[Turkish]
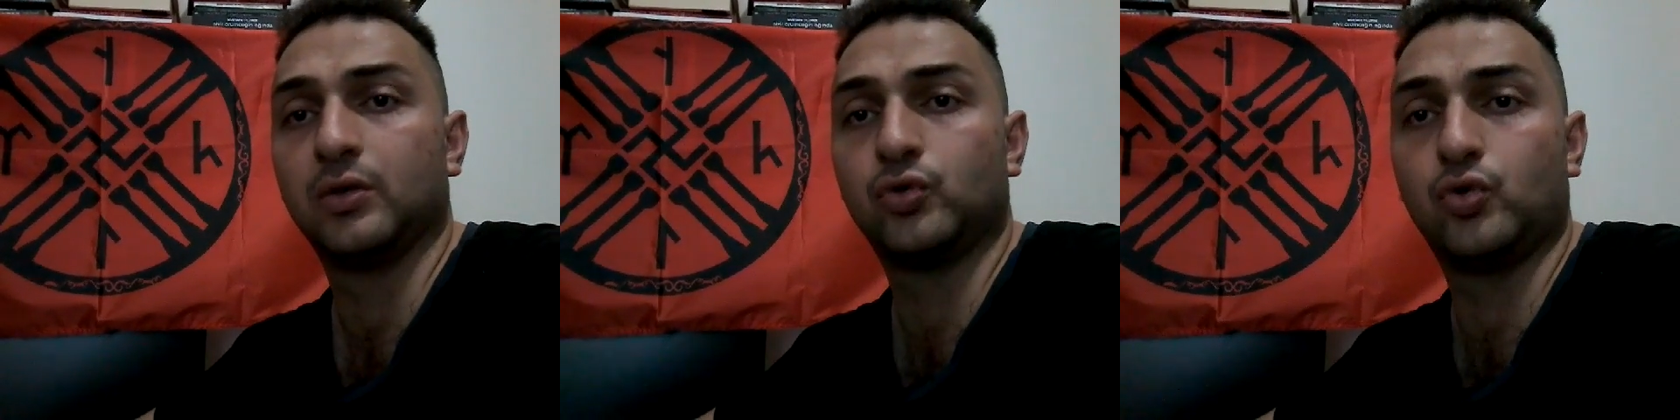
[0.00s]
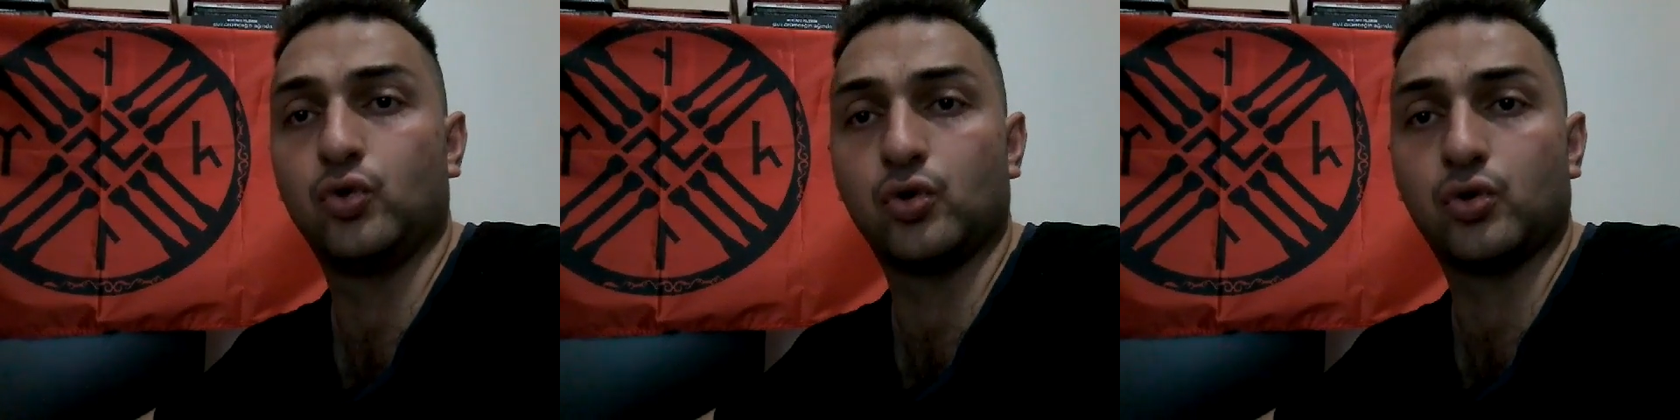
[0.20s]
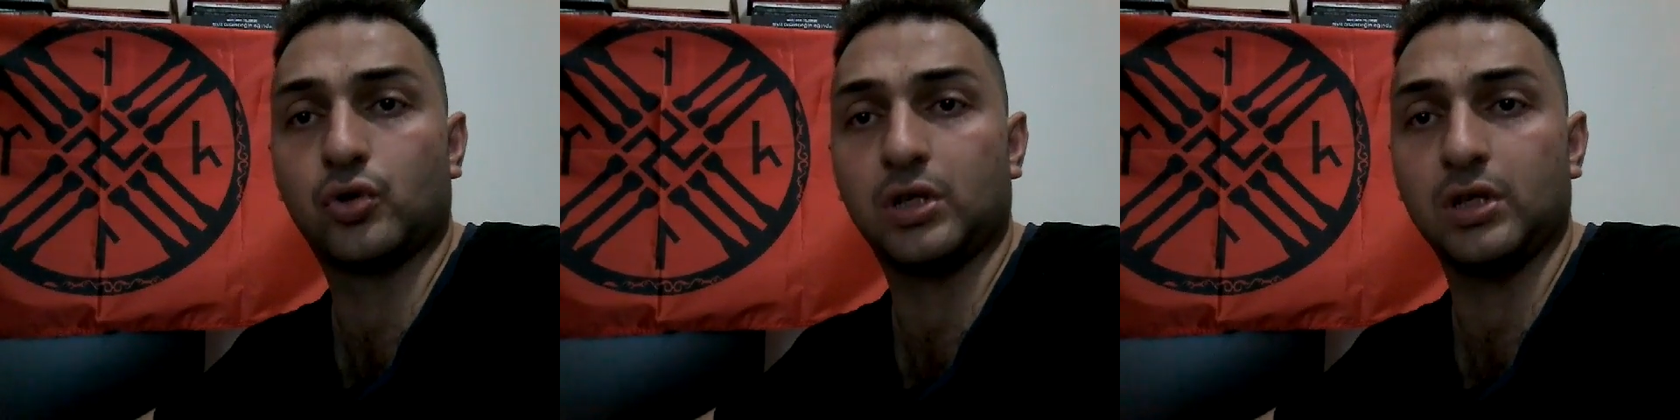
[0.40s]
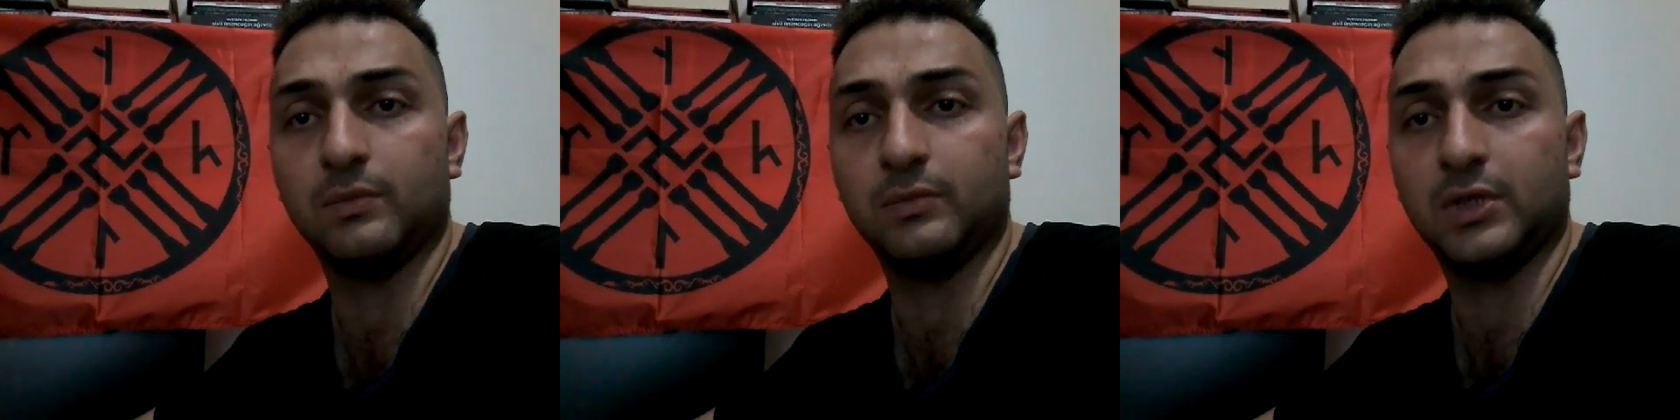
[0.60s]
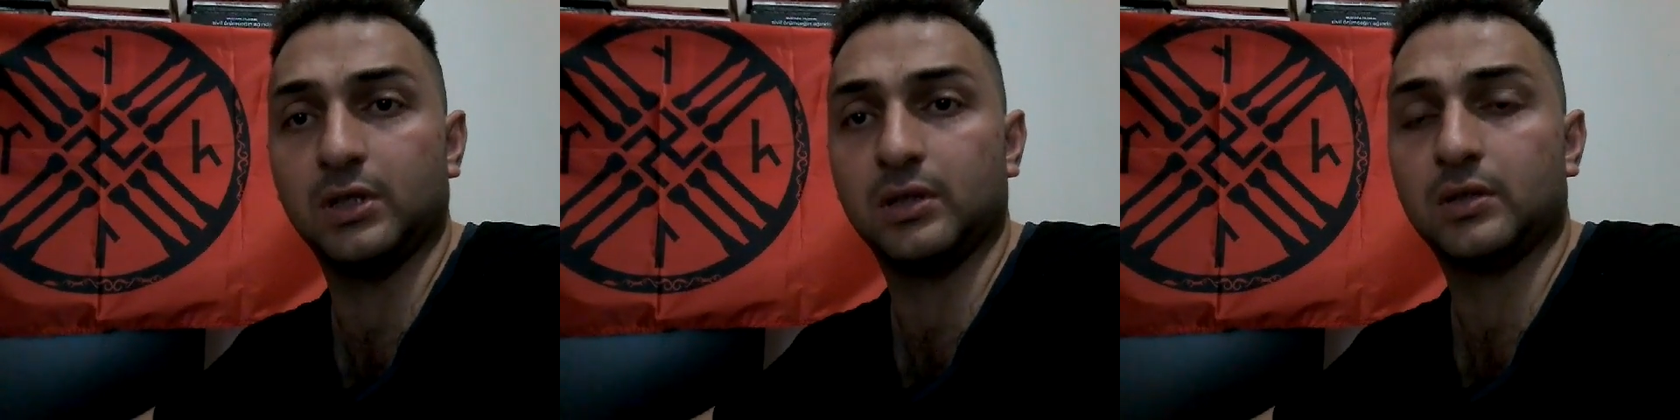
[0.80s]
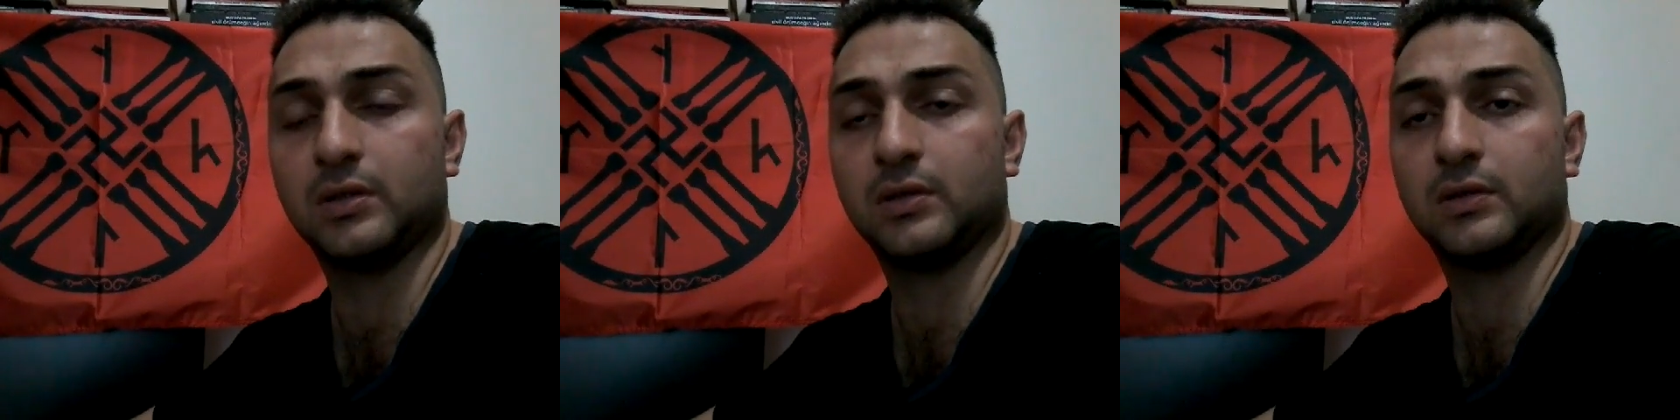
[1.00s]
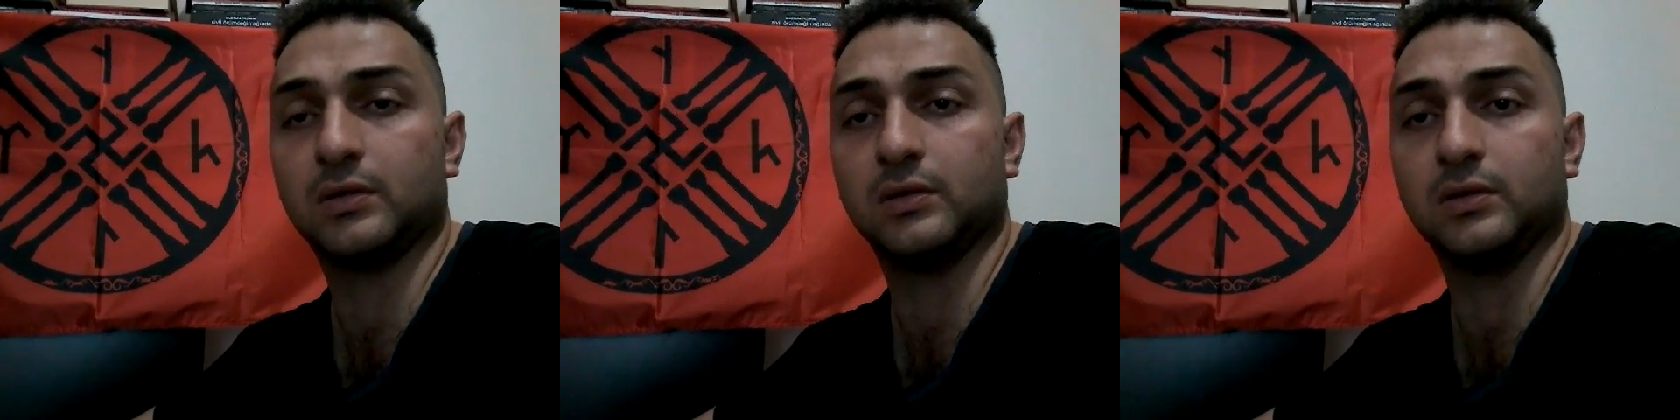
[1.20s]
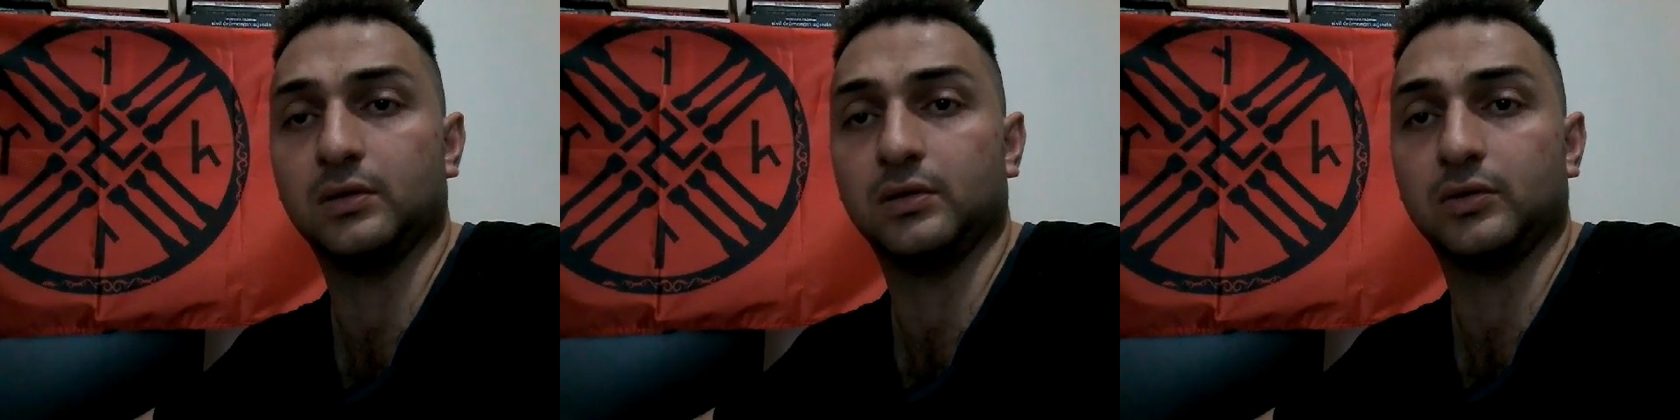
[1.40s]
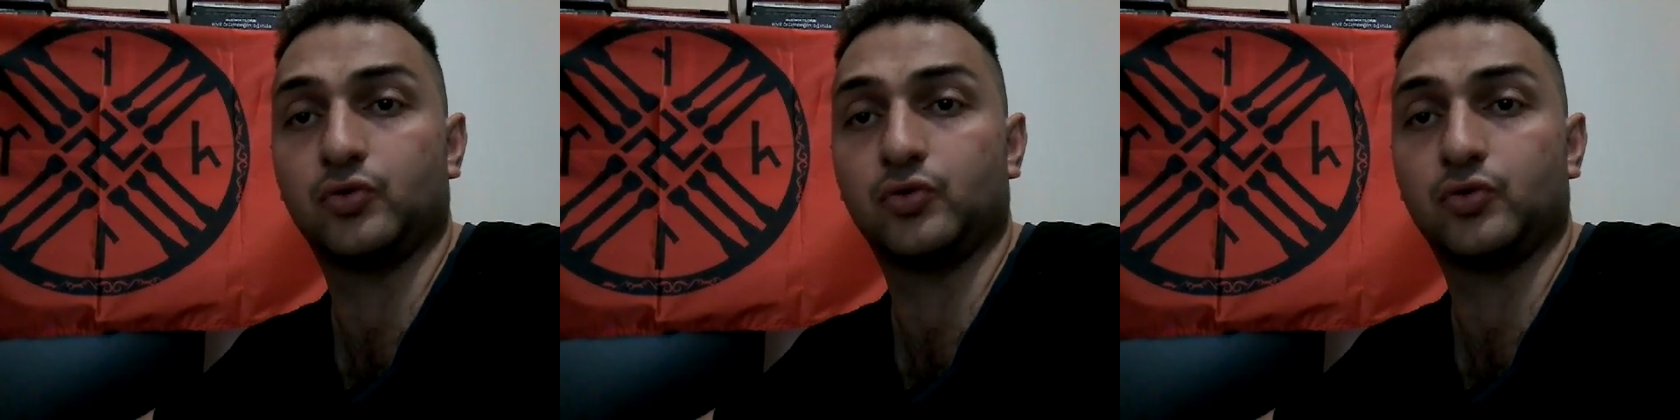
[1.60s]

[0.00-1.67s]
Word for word: Türk kimdir? E,